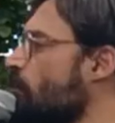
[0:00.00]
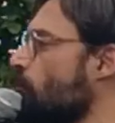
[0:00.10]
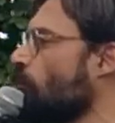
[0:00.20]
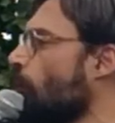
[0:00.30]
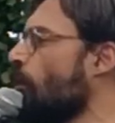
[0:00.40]

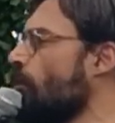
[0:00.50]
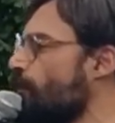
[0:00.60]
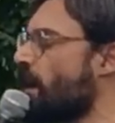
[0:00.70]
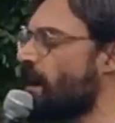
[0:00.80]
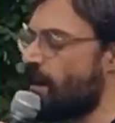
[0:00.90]
du trône
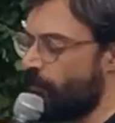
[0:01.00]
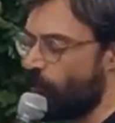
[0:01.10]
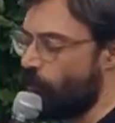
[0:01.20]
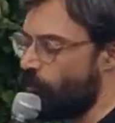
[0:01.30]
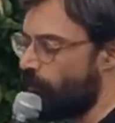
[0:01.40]
par
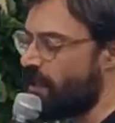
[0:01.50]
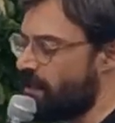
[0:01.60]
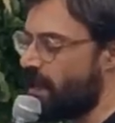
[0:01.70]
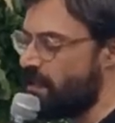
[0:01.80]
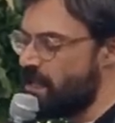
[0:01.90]
l'avion
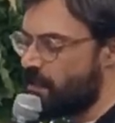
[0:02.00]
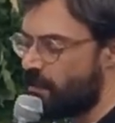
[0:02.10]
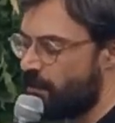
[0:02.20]
britannique,